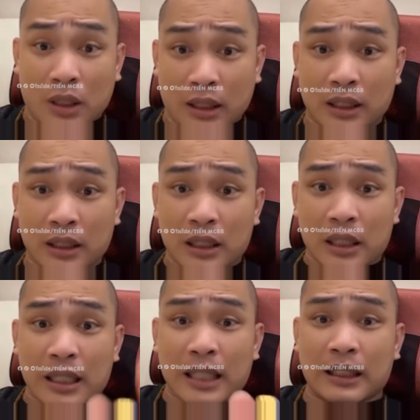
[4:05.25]
nhá
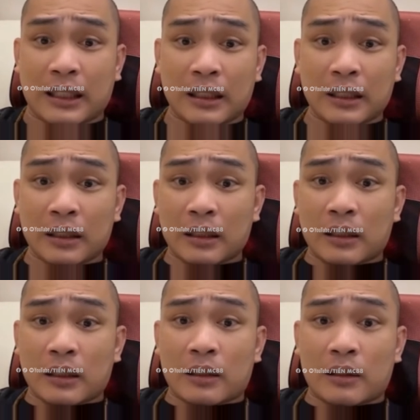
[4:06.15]
là gì
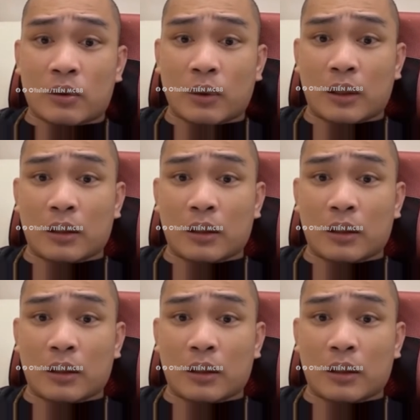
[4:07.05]
chuẩn